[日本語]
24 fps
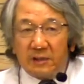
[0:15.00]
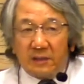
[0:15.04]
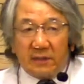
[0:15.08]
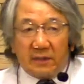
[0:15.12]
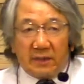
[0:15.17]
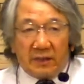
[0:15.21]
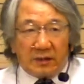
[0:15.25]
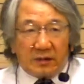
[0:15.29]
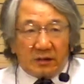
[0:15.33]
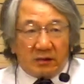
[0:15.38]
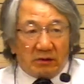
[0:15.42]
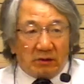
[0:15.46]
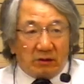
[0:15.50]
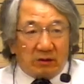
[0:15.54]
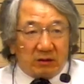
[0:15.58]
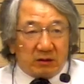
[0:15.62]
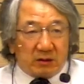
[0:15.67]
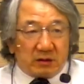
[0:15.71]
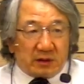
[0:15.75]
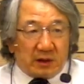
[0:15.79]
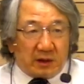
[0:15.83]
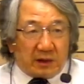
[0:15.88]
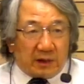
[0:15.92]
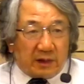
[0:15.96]
えっと、
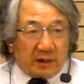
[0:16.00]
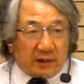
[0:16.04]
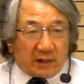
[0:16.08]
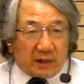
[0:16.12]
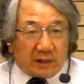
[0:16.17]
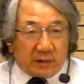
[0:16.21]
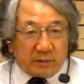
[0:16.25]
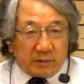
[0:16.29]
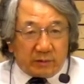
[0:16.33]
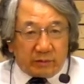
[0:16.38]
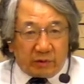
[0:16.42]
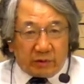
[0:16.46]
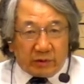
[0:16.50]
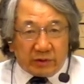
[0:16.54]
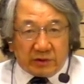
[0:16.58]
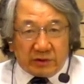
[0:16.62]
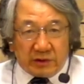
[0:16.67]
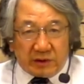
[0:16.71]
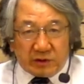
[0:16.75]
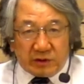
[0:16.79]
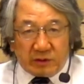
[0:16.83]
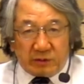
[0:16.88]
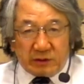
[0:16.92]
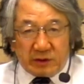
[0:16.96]
酒井和美牧師の
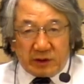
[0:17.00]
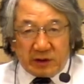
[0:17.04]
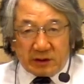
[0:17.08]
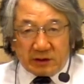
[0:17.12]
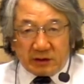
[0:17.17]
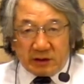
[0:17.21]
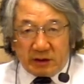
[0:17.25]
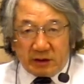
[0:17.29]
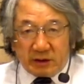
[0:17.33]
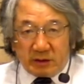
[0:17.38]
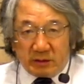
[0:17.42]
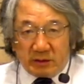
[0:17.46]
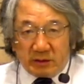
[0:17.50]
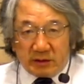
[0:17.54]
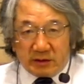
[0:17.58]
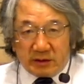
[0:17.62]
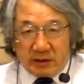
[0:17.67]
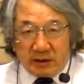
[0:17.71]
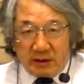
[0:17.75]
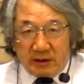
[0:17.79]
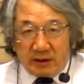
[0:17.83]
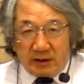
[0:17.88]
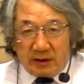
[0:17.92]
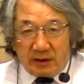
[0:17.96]
後を見ていただきたいと思います
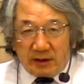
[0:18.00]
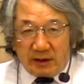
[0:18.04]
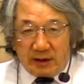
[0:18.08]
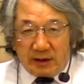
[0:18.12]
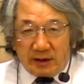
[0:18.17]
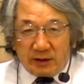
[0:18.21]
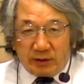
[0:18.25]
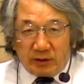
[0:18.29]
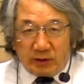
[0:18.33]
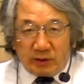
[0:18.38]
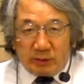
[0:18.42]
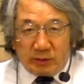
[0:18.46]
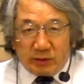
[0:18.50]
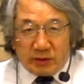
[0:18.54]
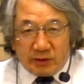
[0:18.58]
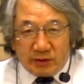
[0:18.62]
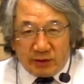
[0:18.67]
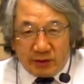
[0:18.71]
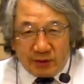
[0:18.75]
非常に面白い